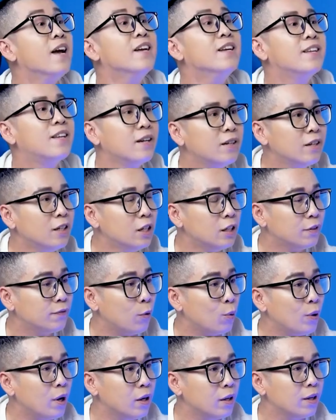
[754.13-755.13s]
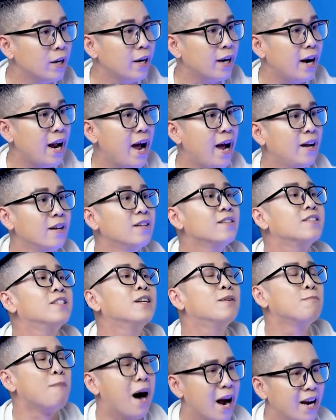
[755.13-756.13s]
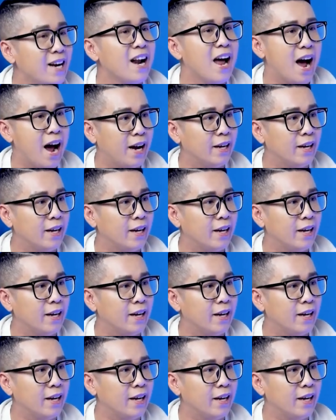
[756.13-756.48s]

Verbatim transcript: thì chính người phụ nữ này ra xin bãi